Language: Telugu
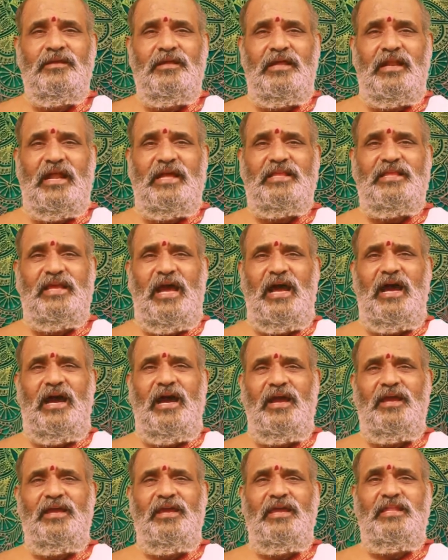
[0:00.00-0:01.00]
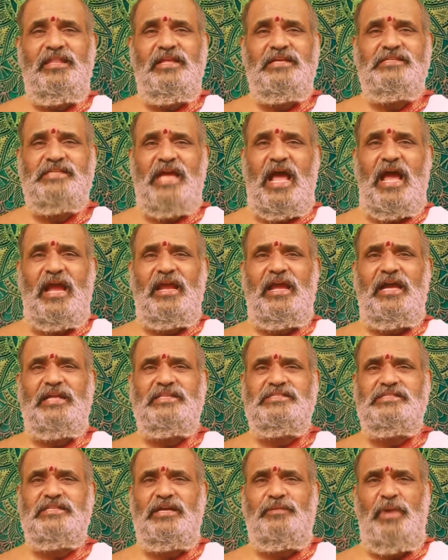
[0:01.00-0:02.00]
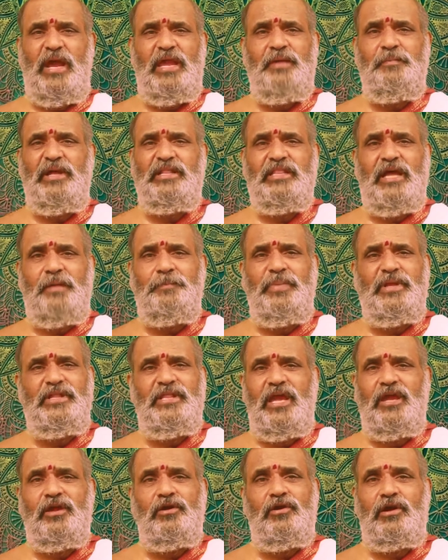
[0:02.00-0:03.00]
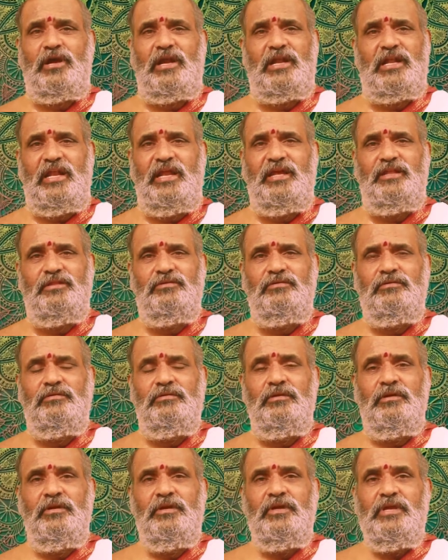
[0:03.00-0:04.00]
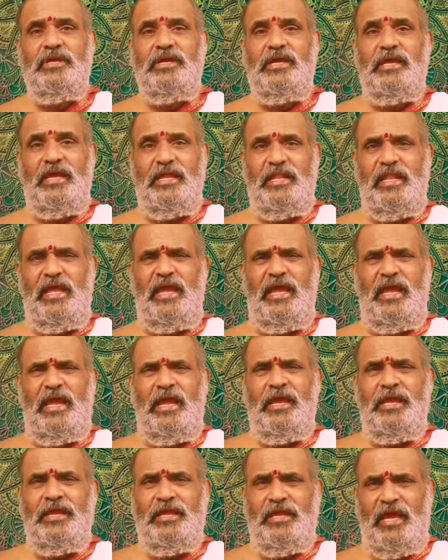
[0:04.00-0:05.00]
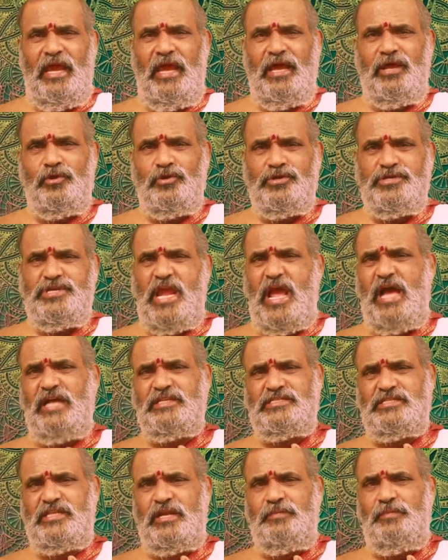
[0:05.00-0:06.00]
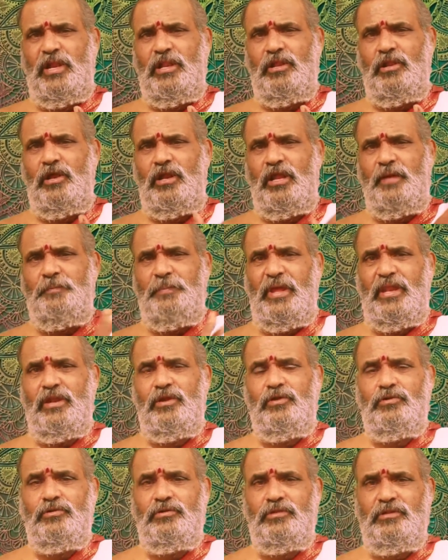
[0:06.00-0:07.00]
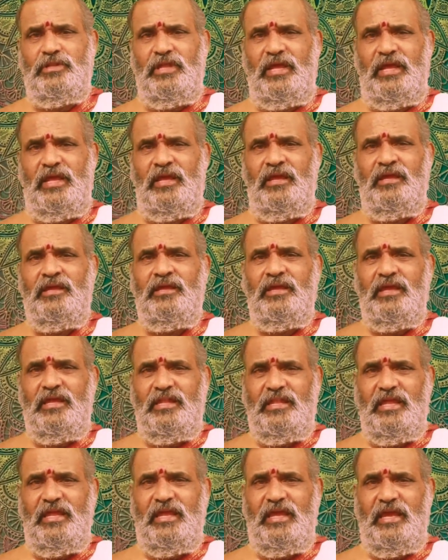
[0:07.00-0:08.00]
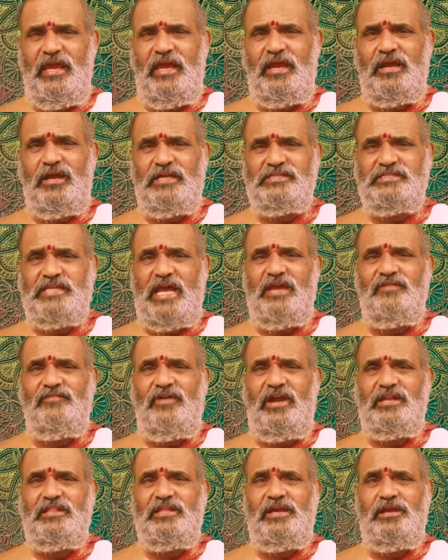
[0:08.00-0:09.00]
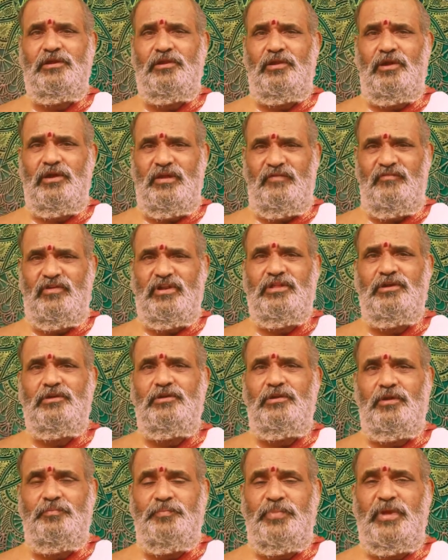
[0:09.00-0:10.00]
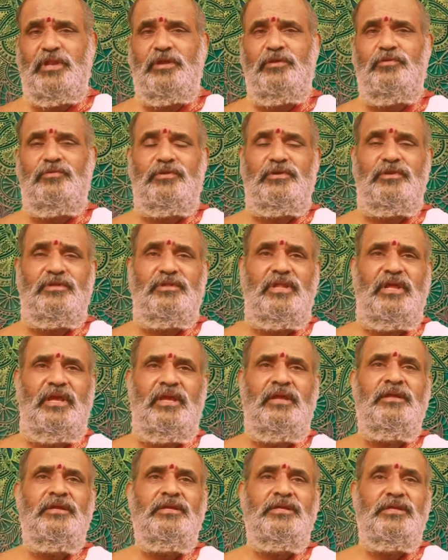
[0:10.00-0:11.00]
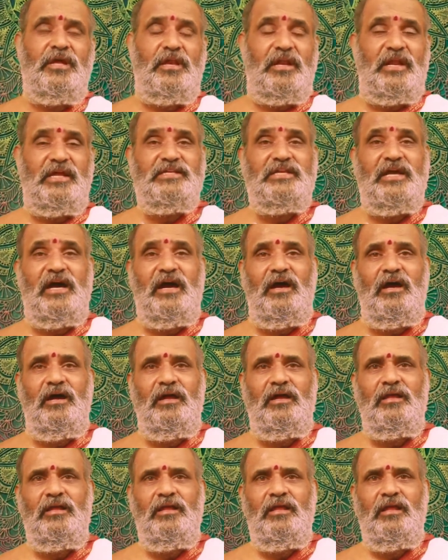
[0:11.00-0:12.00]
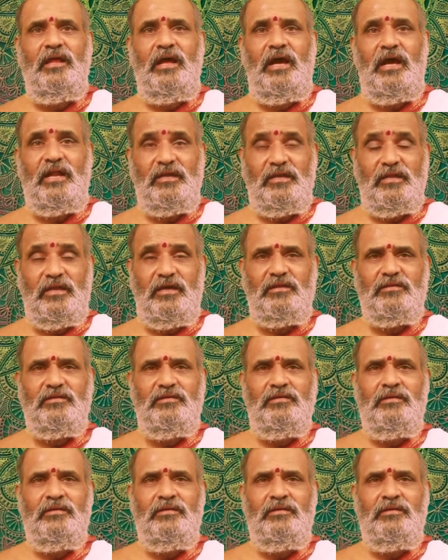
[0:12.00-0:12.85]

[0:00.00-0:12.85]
రాజా ఇది సాంగత్య మహిమ తప్పితే ఇంకొకటి లేదు ఇది ఏ ఋషి ఆశ్రమంలోనే పెరిగి ఉంటుంది ఇది ఏ వాడి దగ్గర ఎవరి దగ్గర పెరిగి ఉంటుంది రజా అంటారు